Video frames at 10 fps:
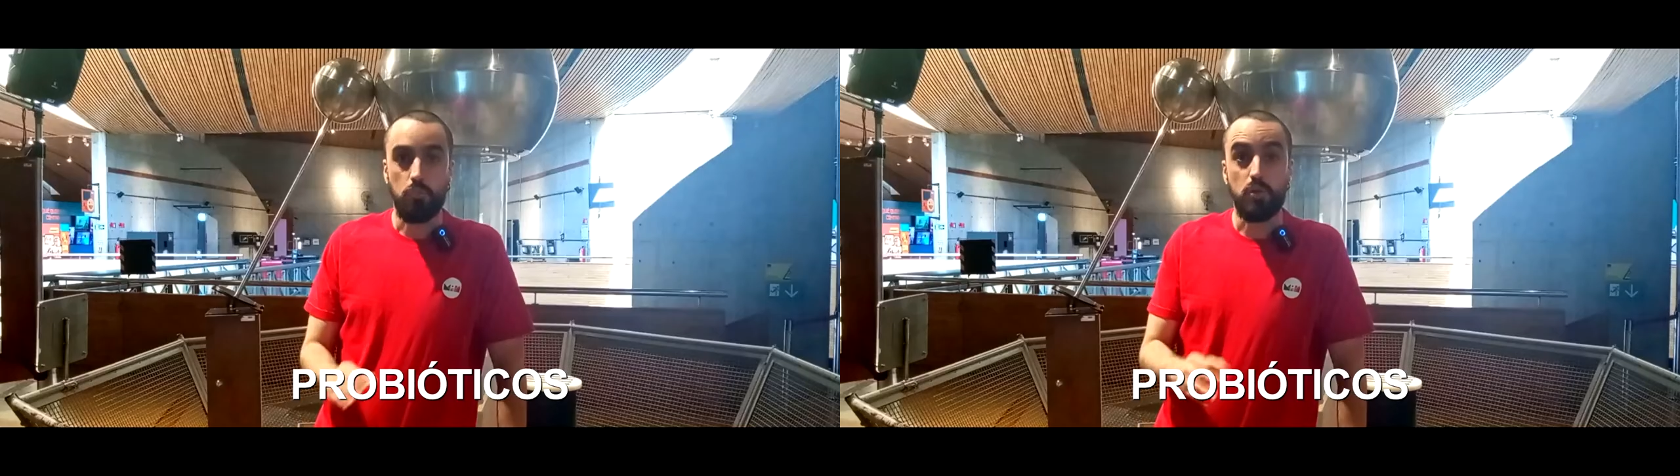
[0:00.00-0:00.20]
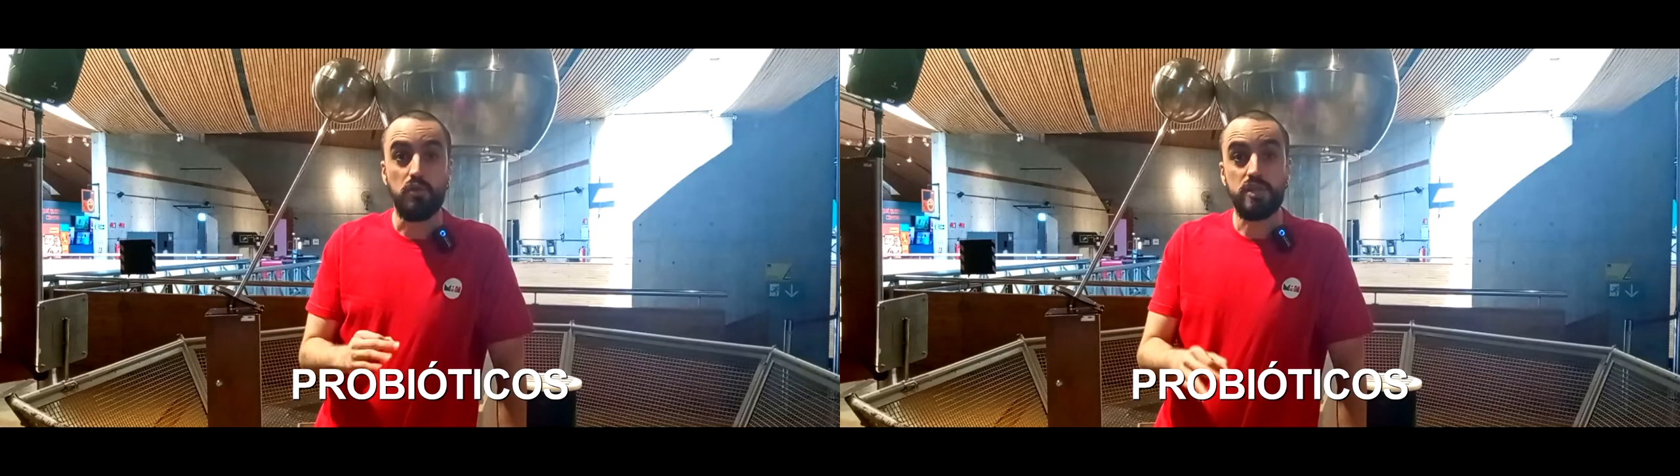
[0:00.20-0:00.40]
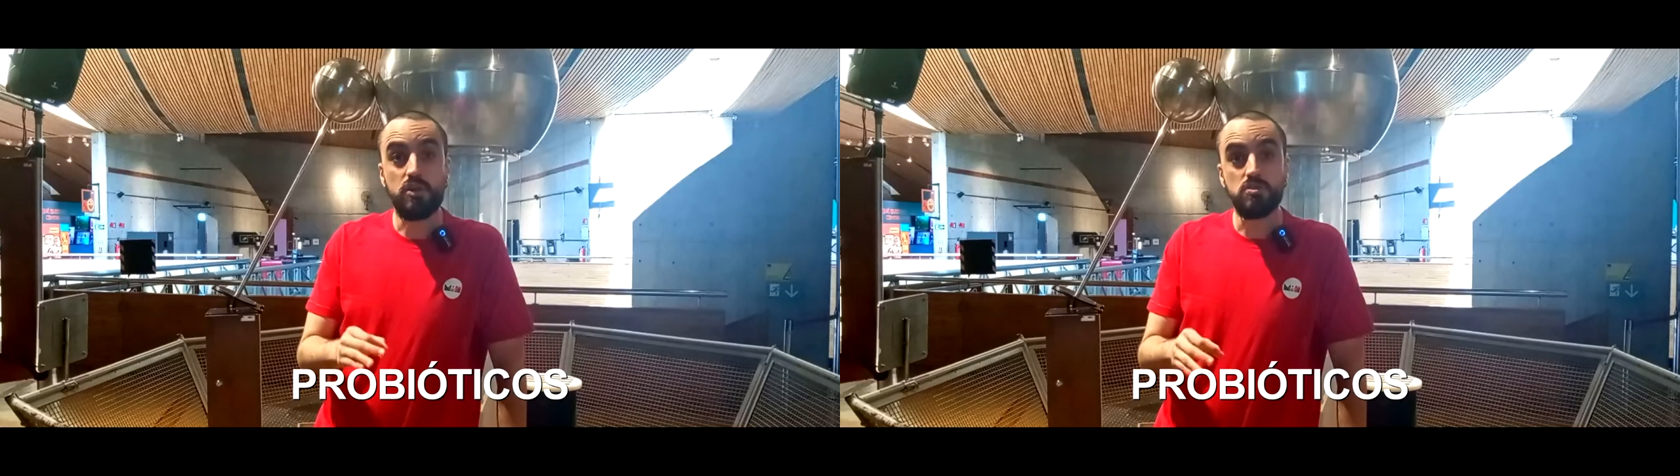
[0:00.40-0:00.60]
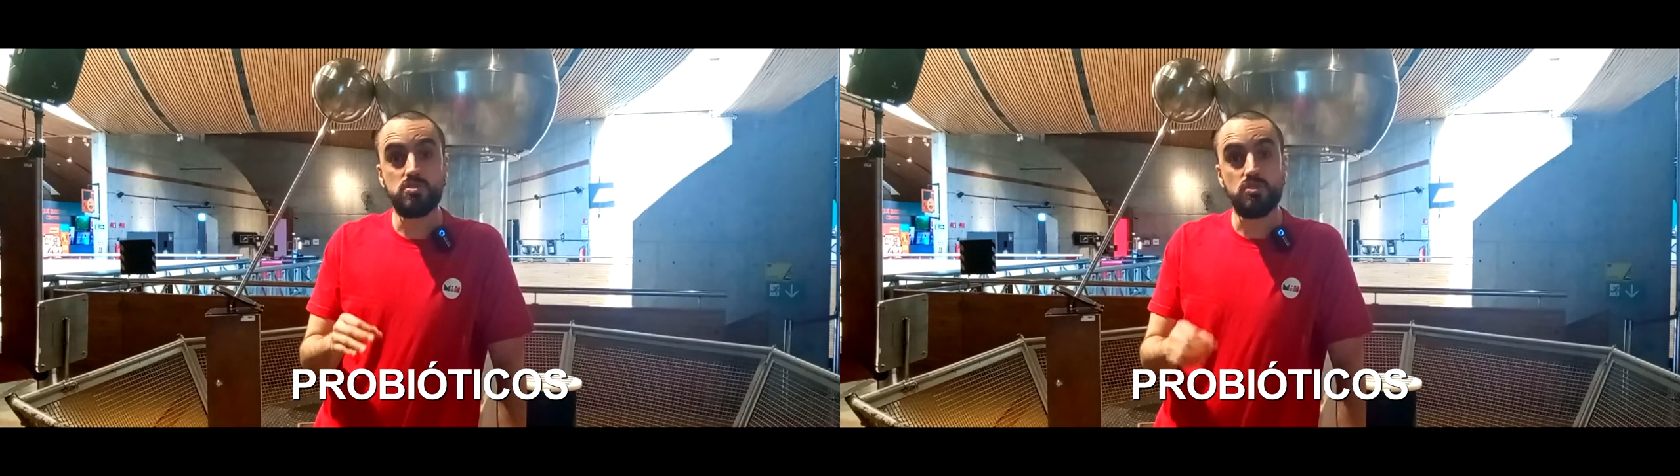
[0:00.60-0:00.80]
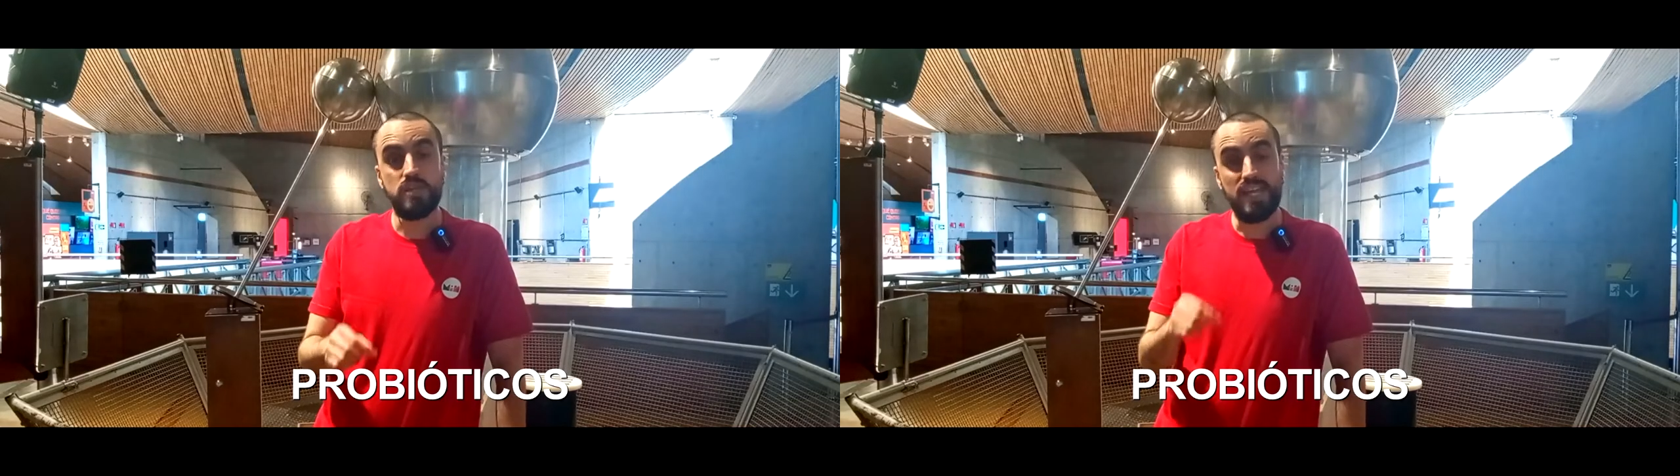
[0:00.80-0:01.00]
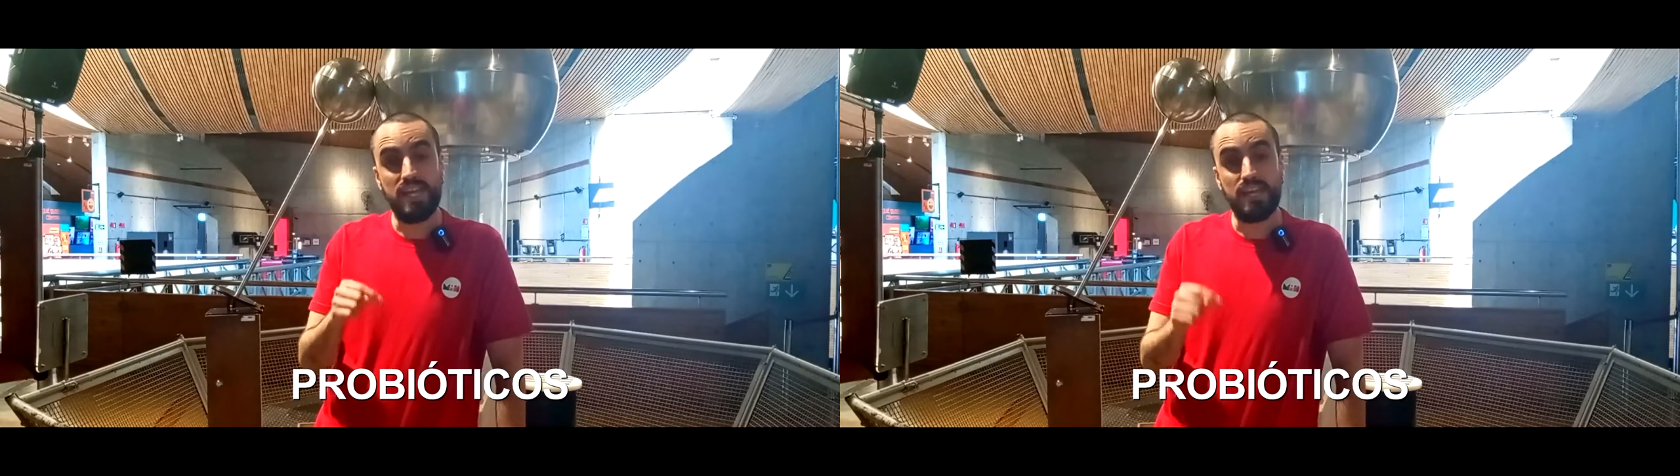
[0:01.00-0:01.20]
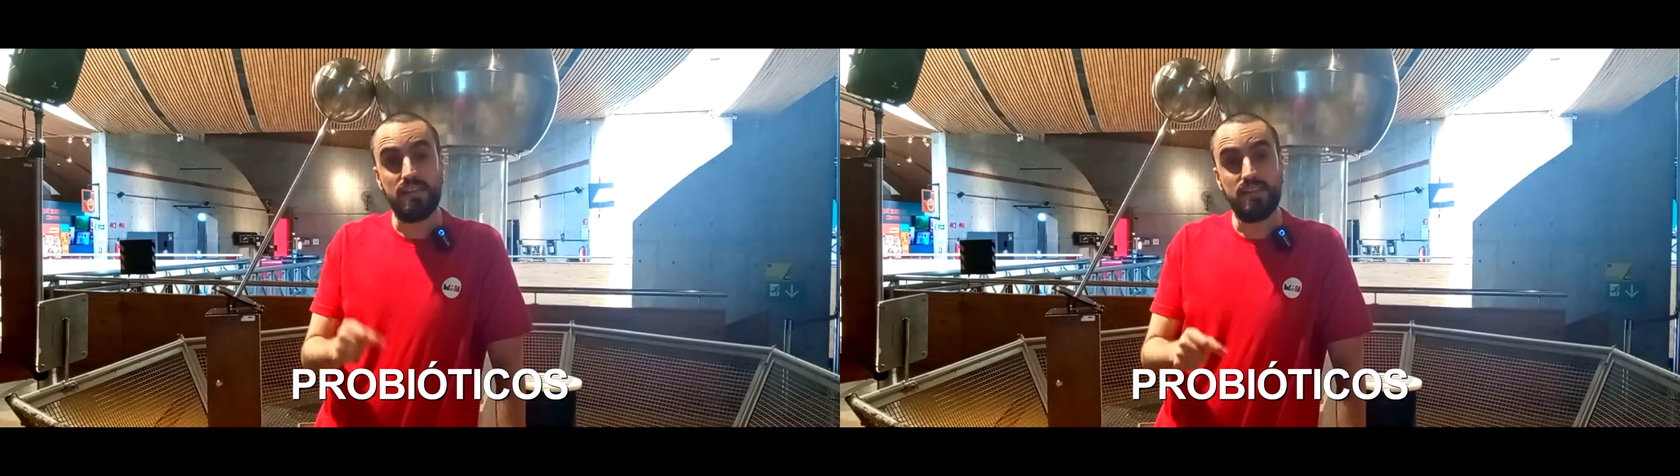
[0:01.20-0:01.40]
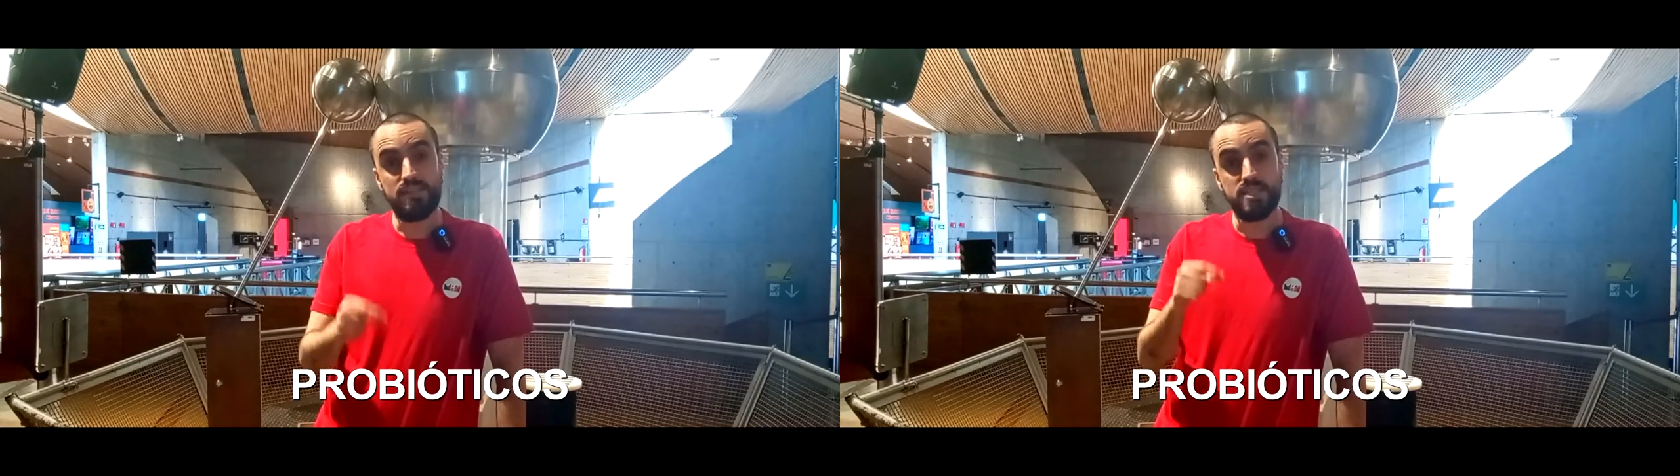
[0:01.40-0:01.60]
Los probióticos son
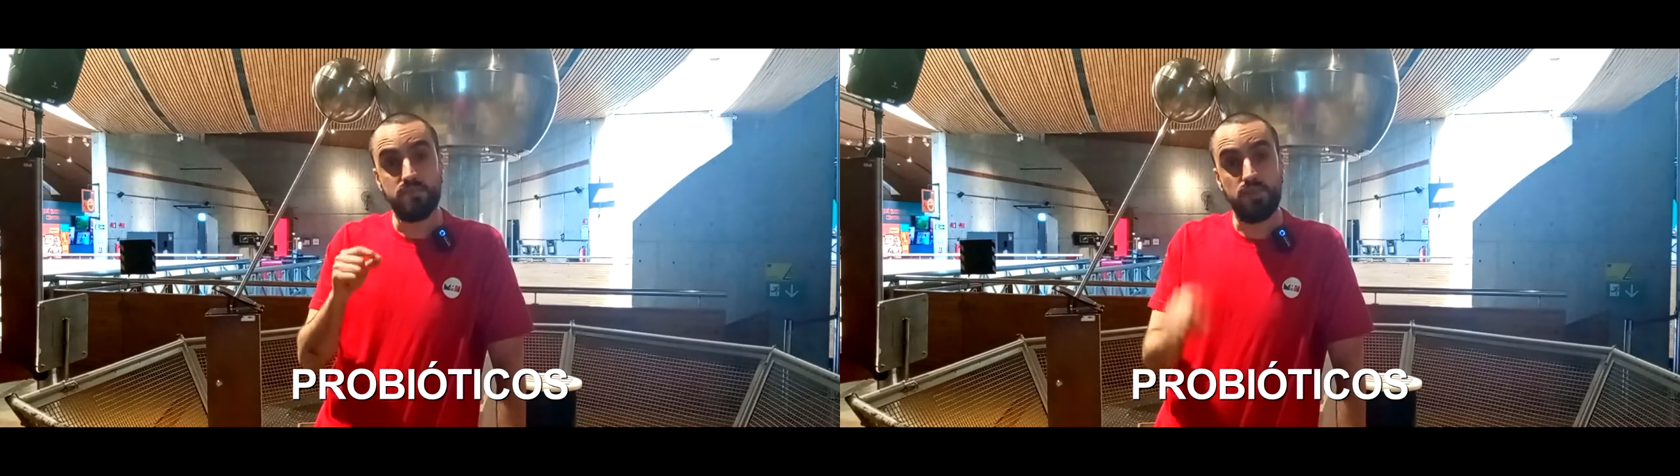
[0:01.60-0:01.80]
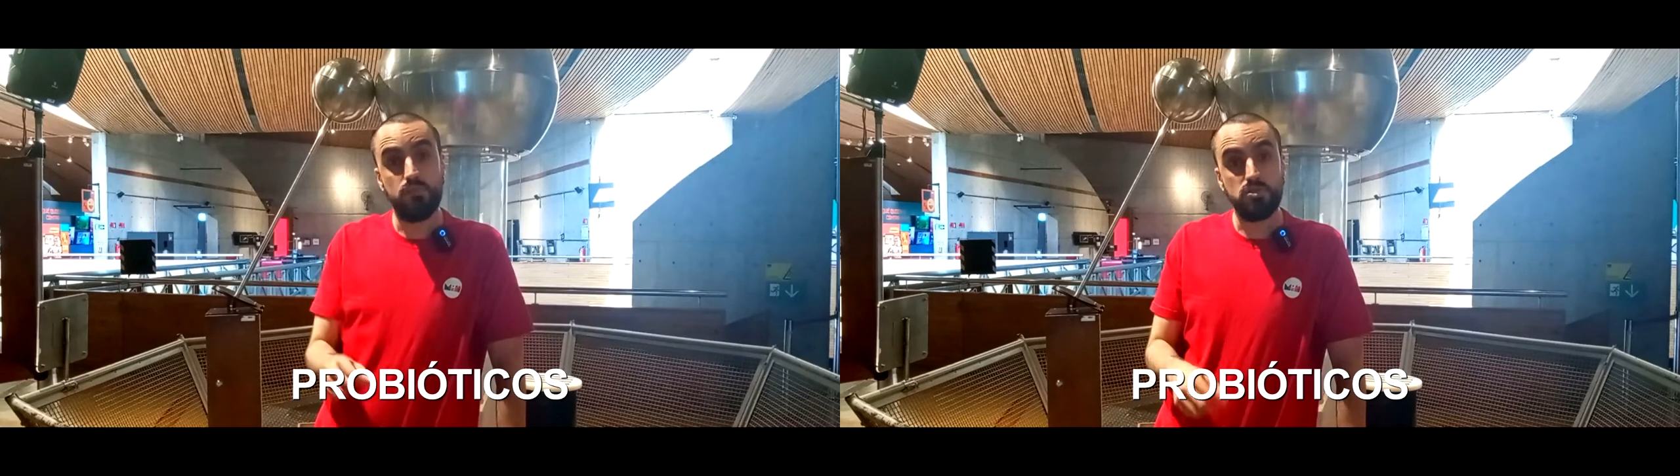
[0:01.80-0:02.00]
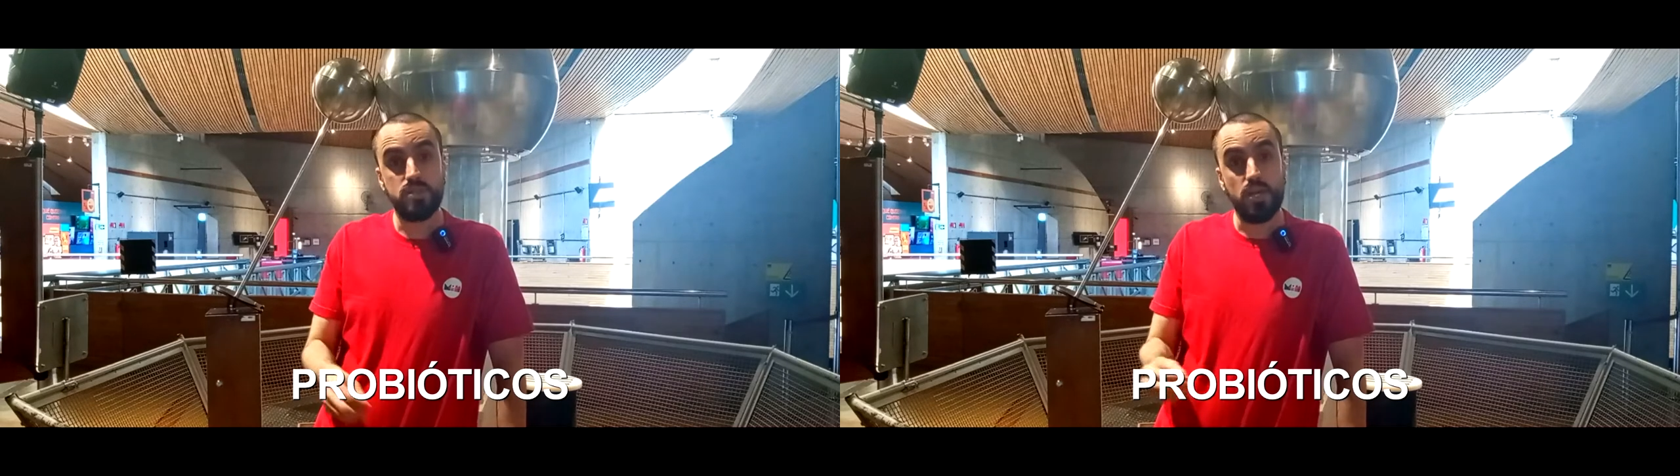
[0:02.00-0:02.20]
ingredientes vivos